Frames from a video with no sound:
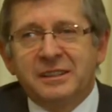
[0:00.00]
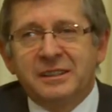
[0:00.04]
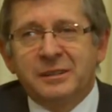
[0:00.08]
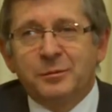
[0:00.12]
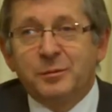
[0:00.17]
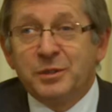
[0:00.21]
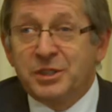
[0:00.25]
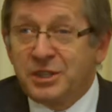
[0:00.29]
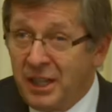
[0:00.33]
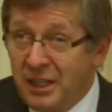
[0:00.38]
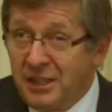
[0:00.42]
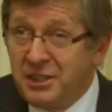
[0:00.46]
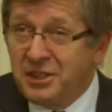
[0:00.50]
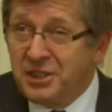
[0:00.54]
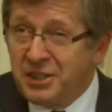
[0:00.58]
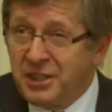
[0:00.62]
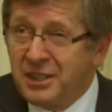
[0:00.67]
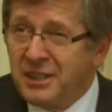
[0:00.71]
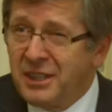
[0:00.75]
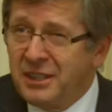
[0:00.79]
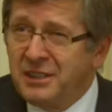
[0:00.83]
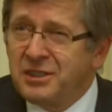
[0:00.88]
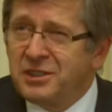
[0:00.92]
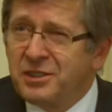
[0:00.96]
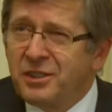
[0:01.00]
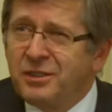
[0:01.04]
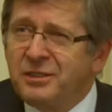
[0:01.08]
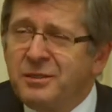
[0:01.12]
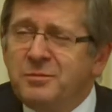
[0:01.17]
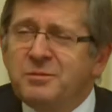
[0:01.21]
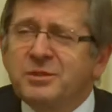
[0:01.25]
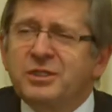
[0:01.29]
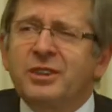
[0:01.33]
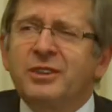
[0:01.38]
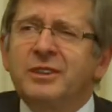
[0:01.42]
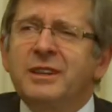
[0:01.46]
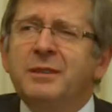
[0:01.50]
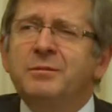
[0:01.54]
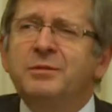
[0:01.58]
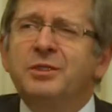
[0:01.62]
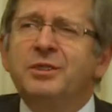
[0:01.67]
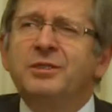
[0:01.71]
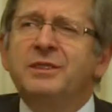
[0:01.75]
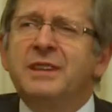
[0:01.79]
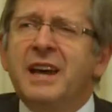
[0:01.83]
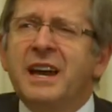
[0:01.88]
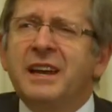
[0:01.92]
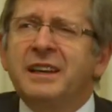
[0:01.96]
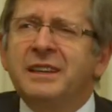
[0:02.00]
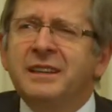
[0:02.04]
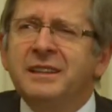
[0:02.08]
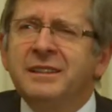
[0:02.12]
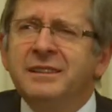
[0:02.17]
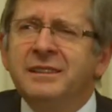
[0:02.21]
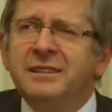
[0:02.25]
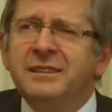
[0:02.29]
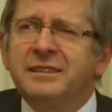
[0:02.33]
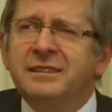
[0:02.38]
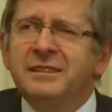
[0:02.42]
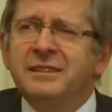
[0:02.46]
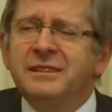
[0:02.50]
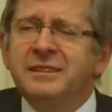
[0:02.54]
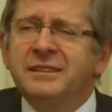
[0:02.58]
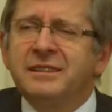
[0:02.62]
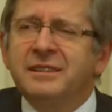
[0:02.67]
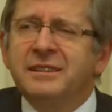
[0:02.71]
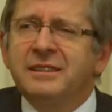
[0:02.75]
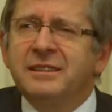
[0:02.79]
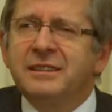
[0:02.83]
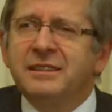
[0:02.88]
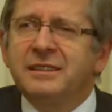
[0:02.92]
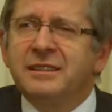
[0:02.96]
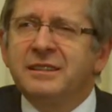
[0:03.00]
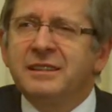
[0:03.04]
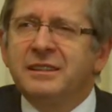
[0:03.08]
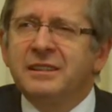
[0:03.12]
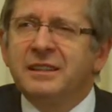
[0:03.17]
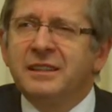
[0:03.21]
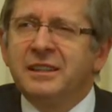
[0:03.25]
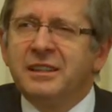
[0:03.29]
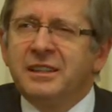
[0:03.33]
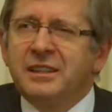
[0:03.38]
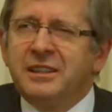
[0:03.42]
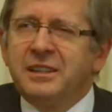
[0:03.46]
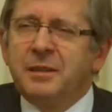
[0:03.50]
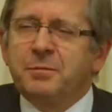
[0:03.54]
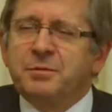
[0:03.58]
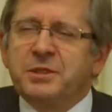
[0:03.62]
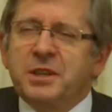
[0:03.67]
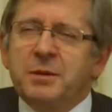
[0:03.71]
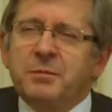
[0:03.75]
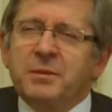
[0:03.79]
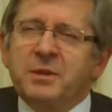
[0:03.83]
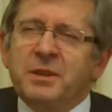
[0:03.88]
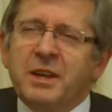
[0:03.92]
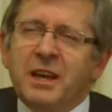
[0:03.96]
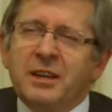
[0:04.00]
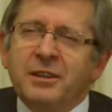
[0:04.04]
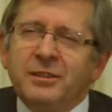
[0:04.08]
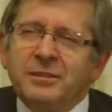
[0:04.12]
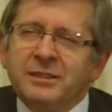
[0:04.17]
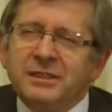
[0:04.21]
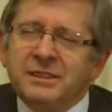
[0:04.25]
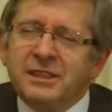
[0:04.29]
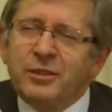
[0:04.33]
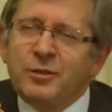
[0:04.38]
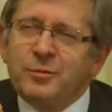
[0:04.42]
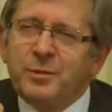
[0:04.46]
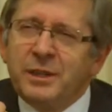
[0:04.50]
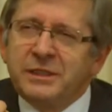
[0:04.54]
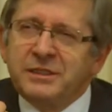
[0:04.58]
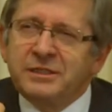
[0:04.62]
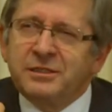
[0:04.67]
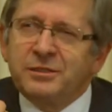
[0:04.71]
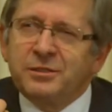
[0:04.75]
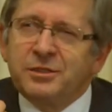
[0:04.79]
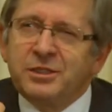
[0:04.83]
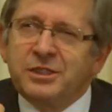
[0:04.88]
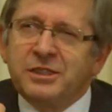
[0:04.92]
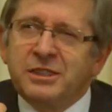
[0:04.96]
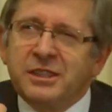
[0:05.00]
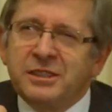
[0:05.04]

Myśleliście kiedyś o tym, co nam to daje? Nieprzemijająca obecność